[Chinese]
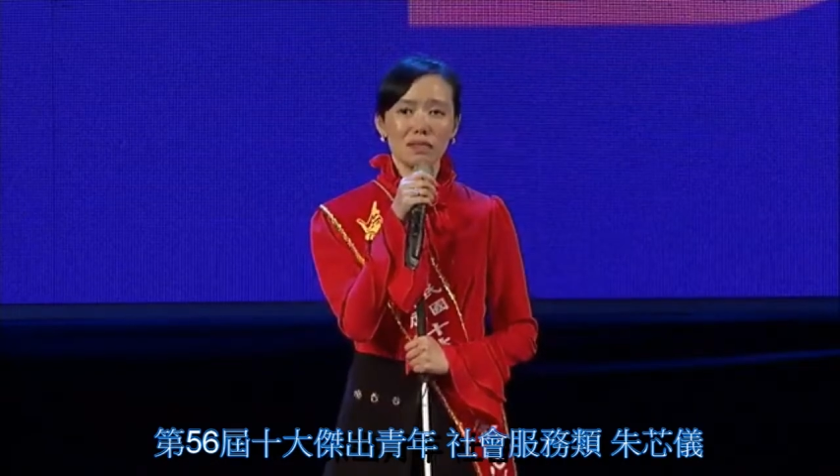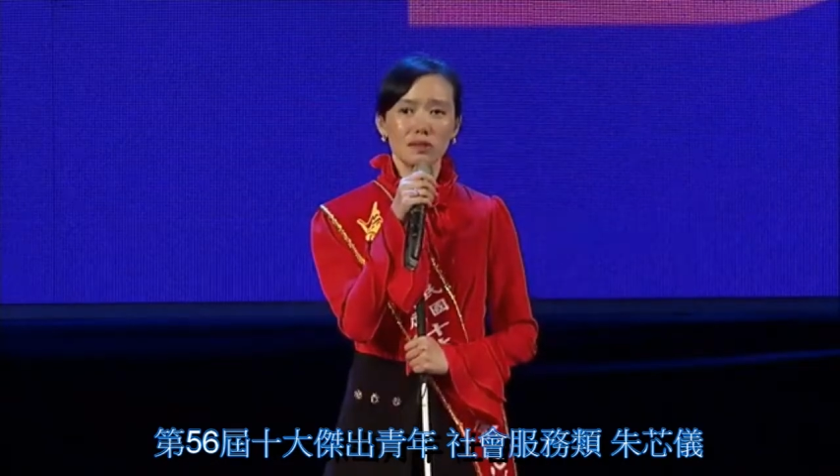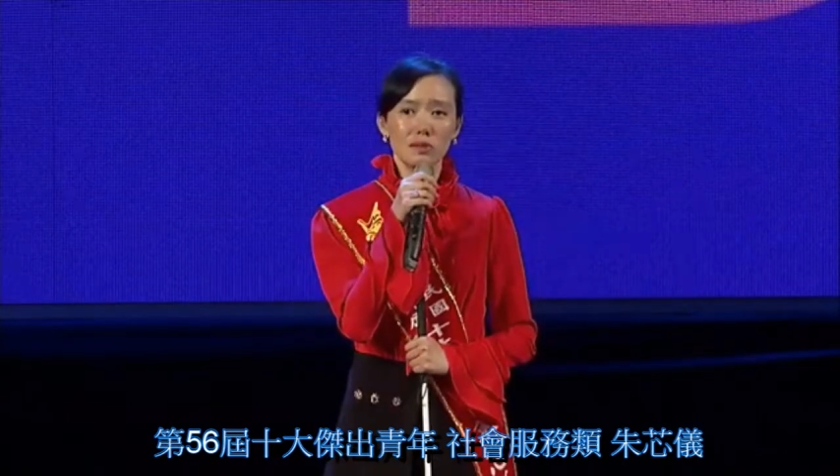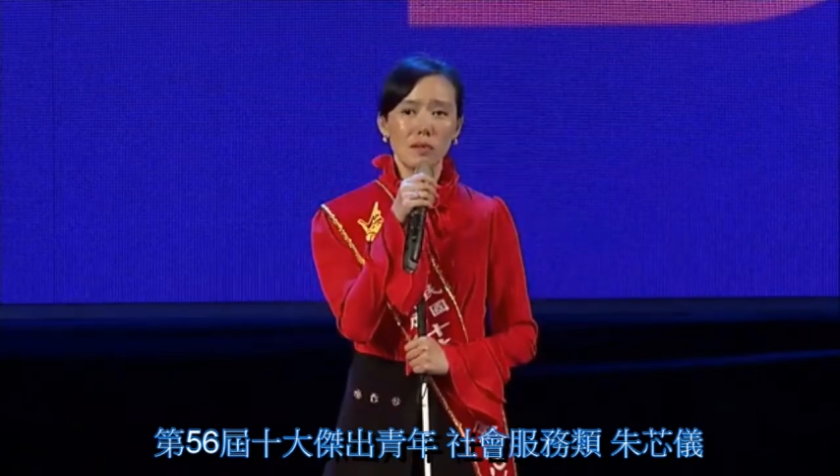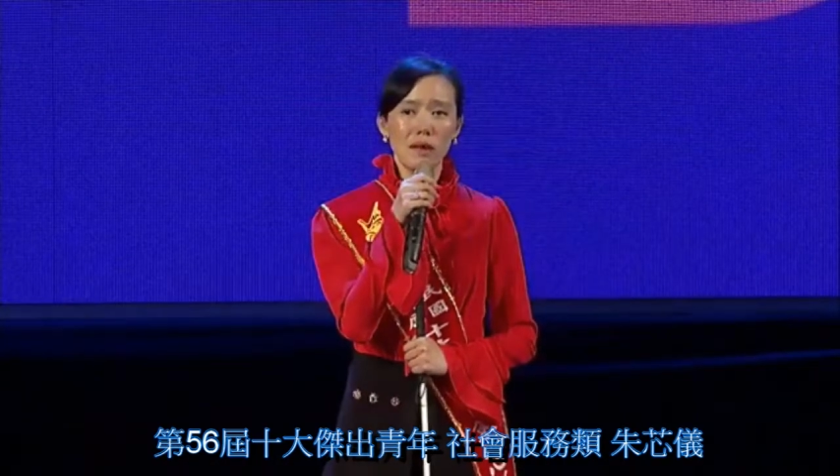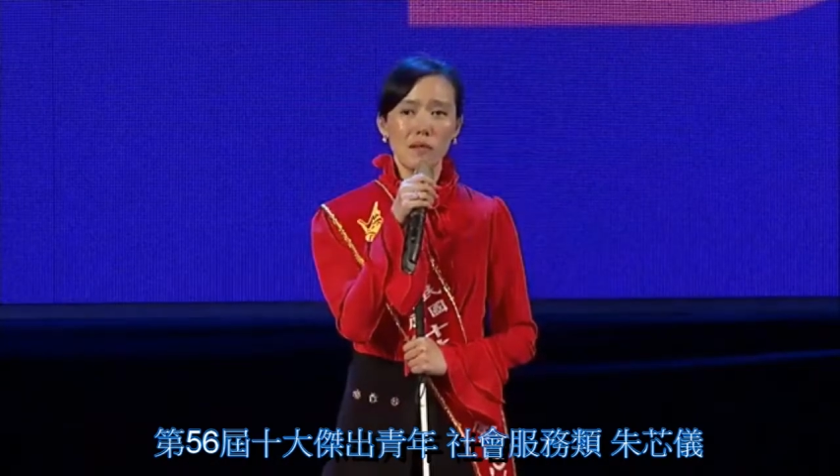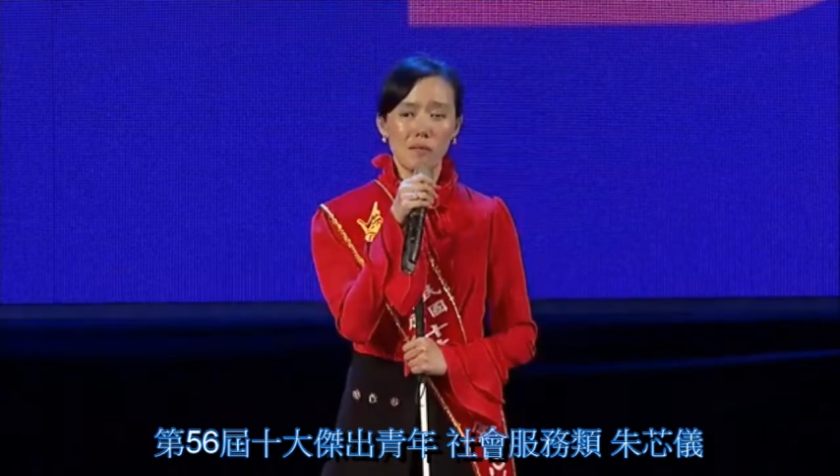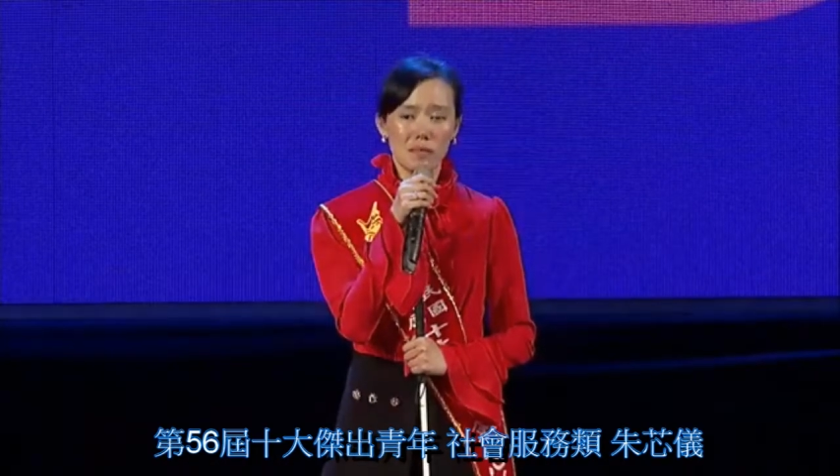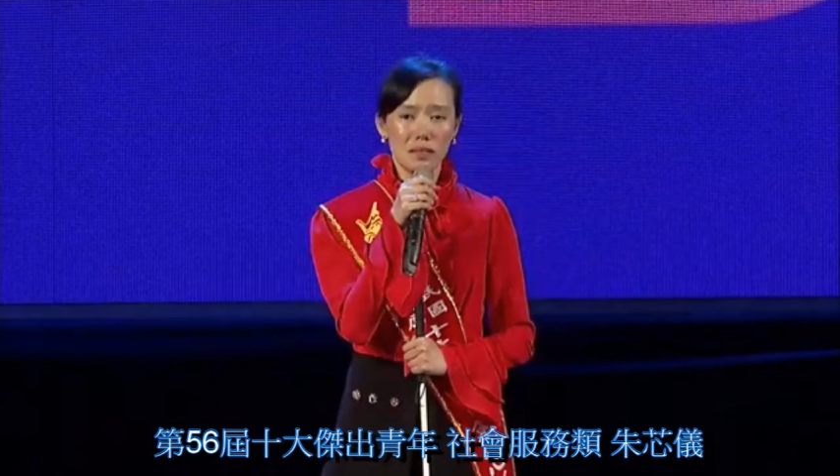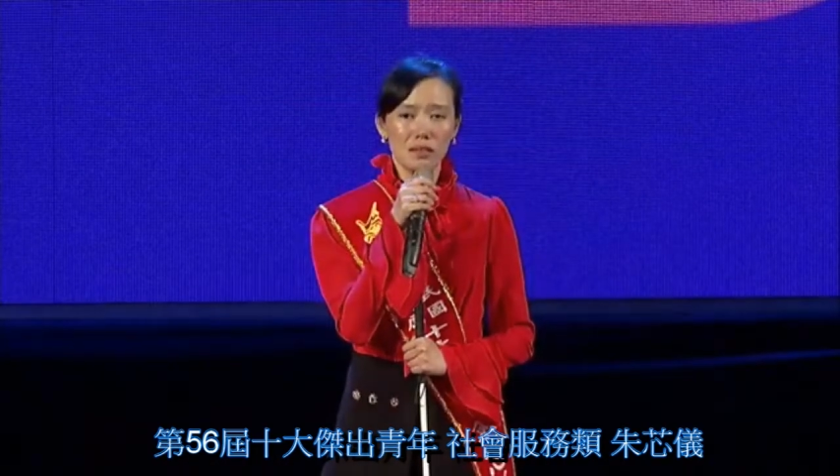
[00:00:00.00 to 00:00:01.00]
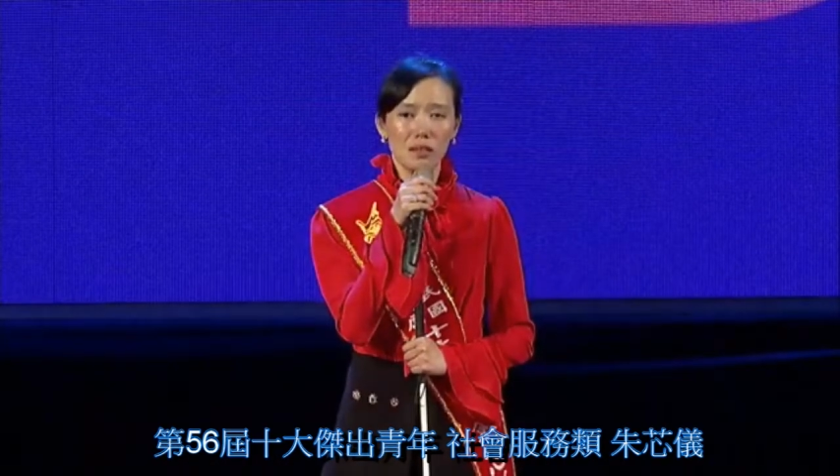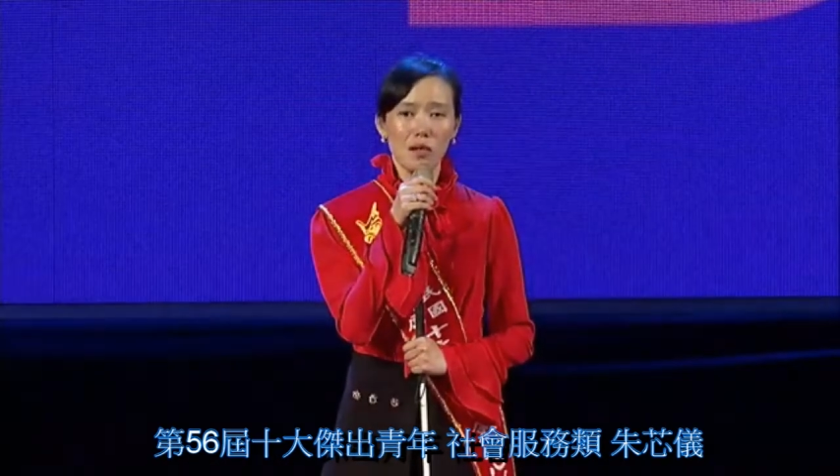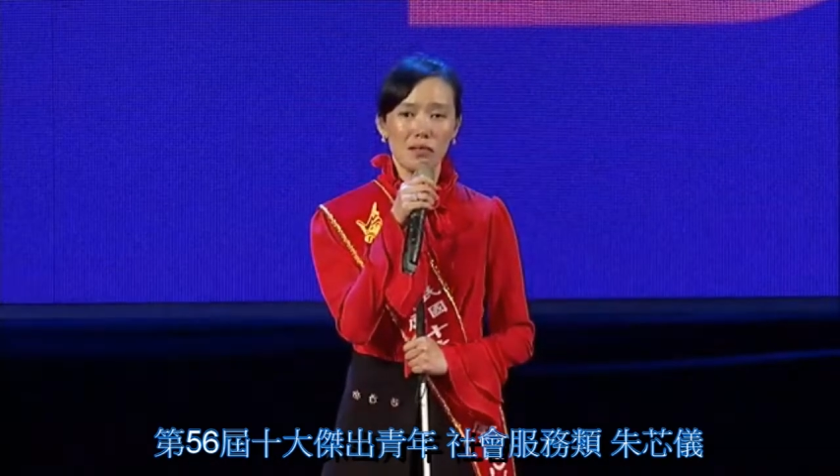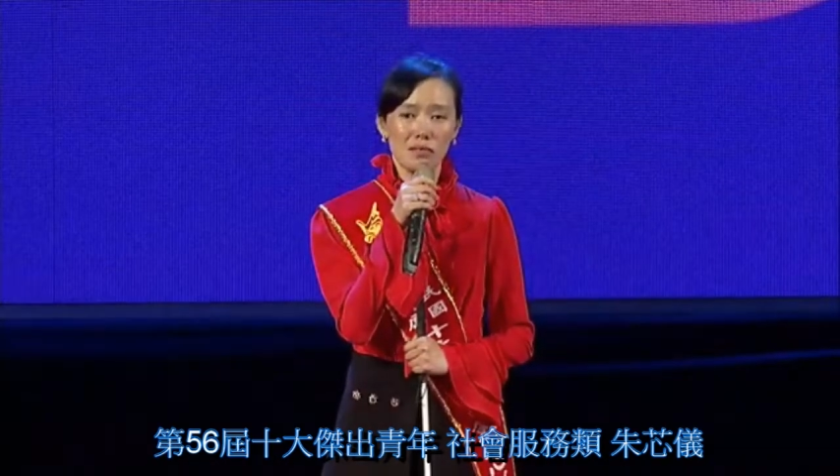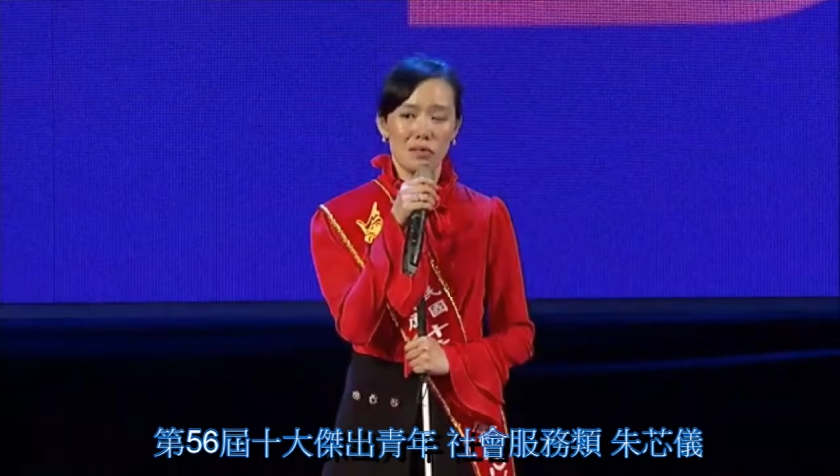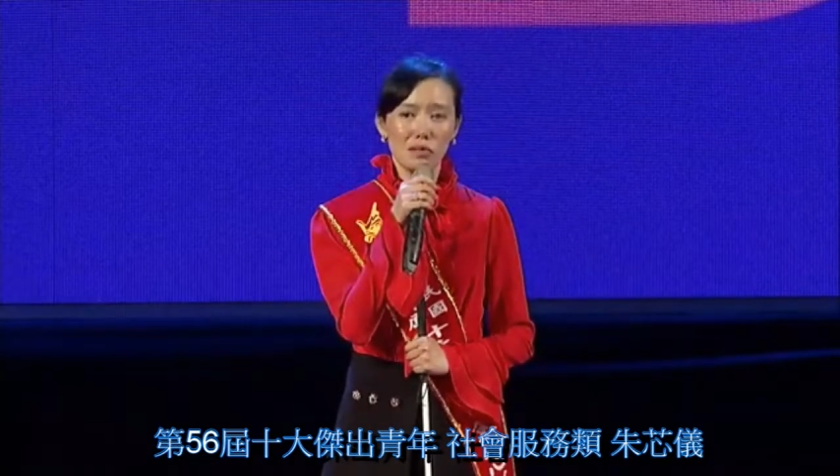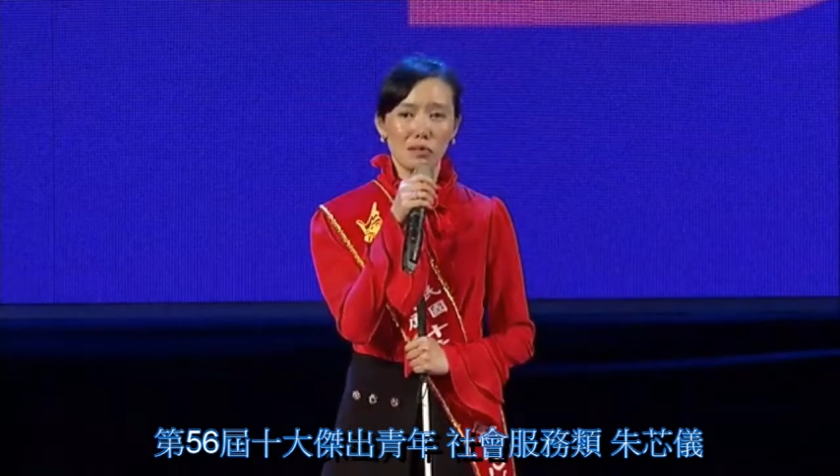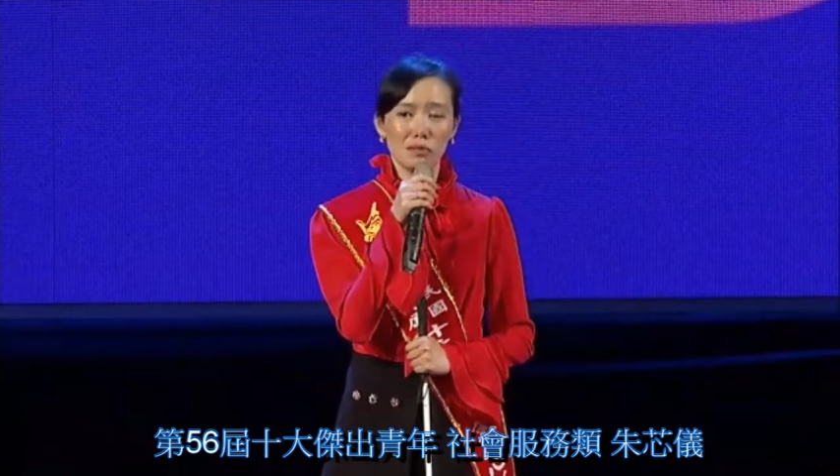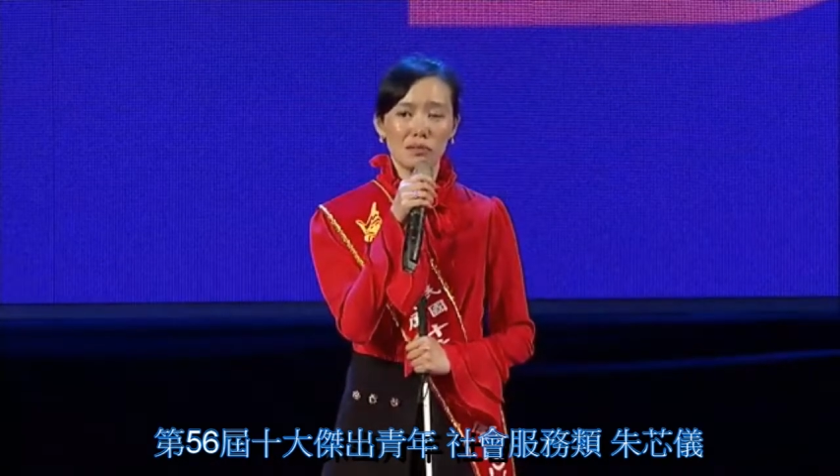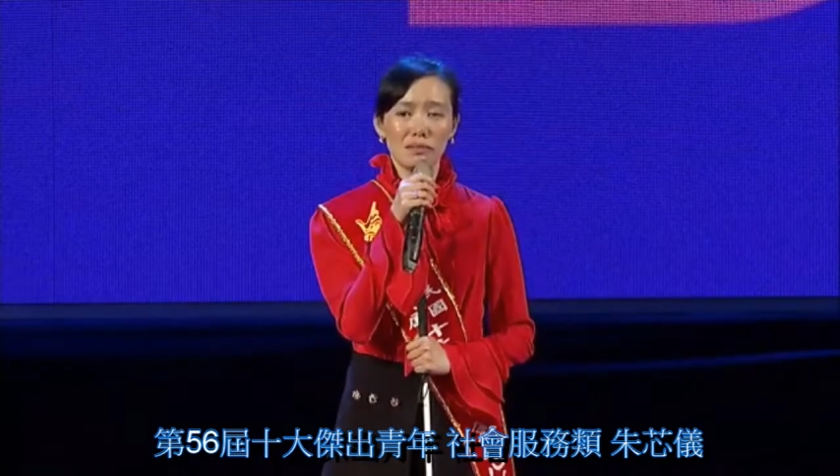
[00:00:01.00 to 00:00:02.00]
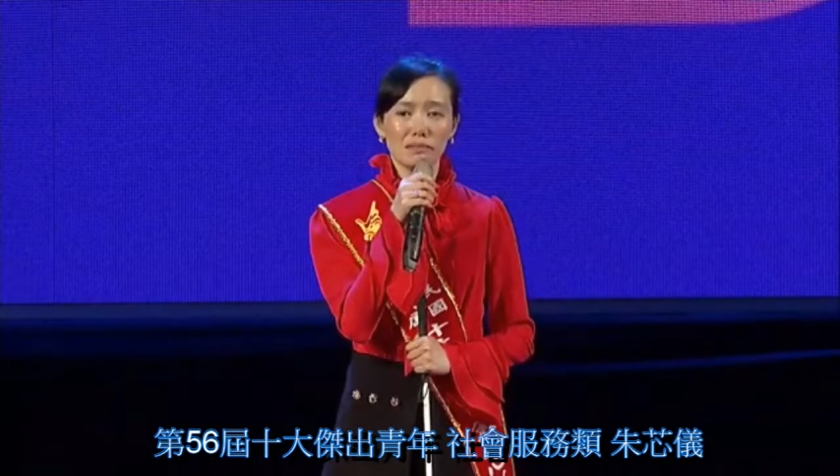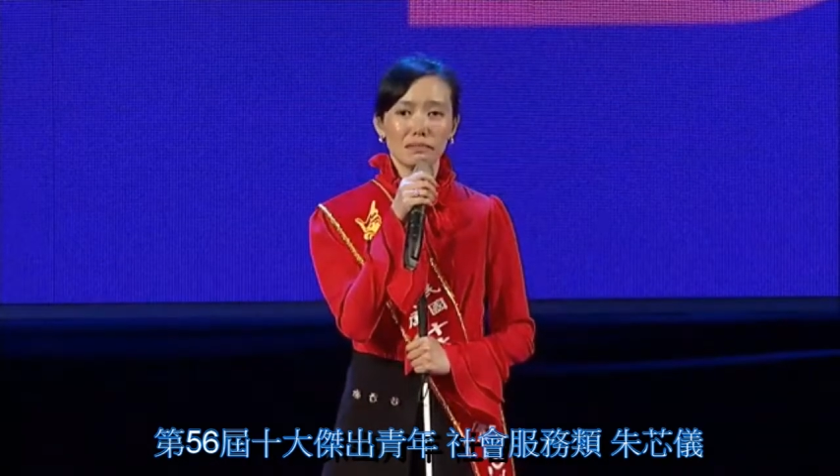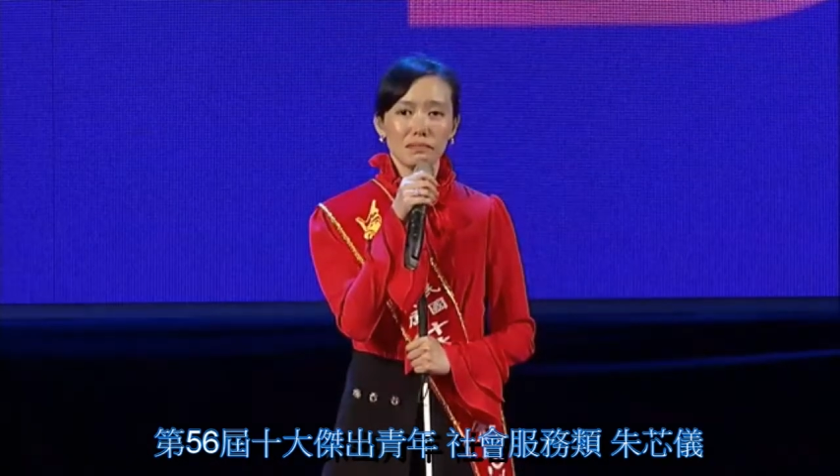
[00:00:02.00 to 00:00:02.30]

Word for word: 继续为我们的社会服务。